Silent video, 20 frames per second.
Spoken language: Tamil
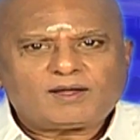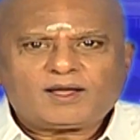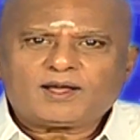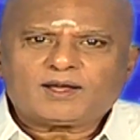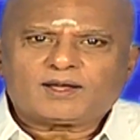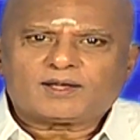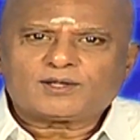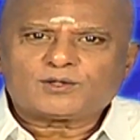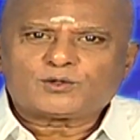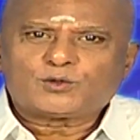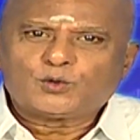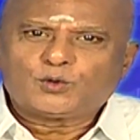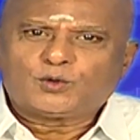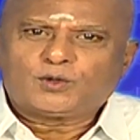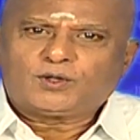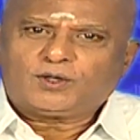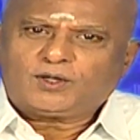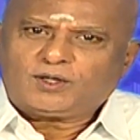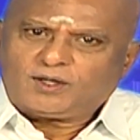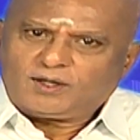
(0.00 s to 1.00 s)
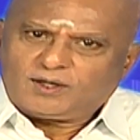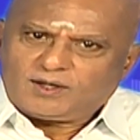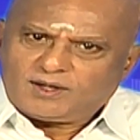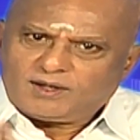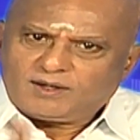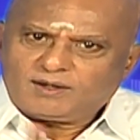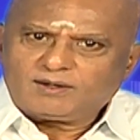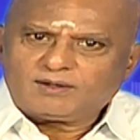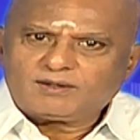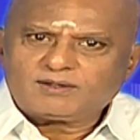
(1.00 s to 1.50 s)
ஆக
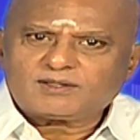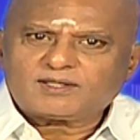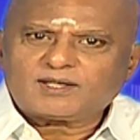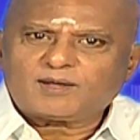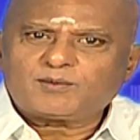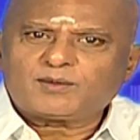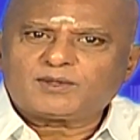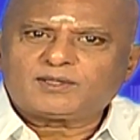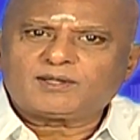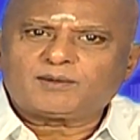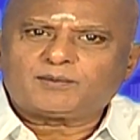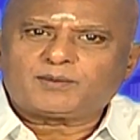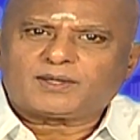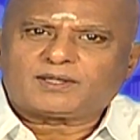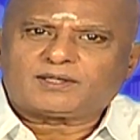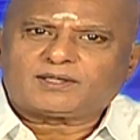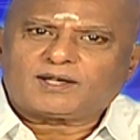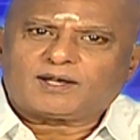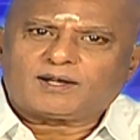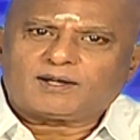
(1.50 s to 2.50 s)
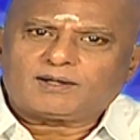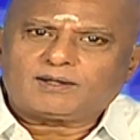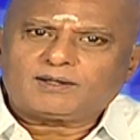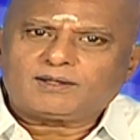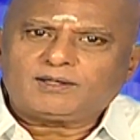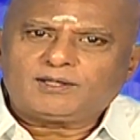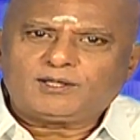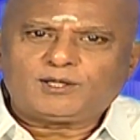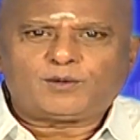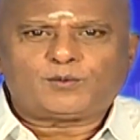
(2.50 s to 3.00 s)
சுக்கரன் சம்பந்தப்பட்டால்
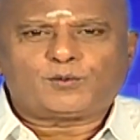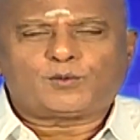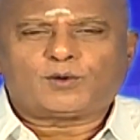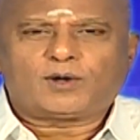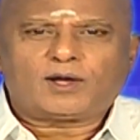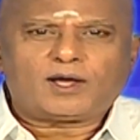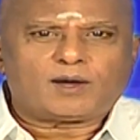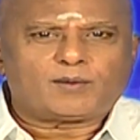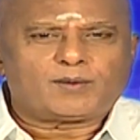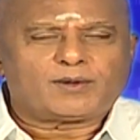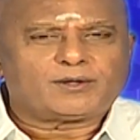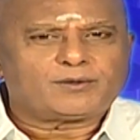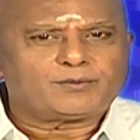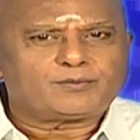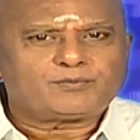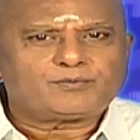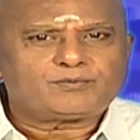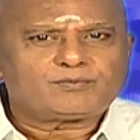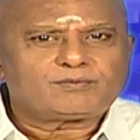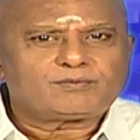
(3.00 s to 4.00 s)
இதே போல அமையும்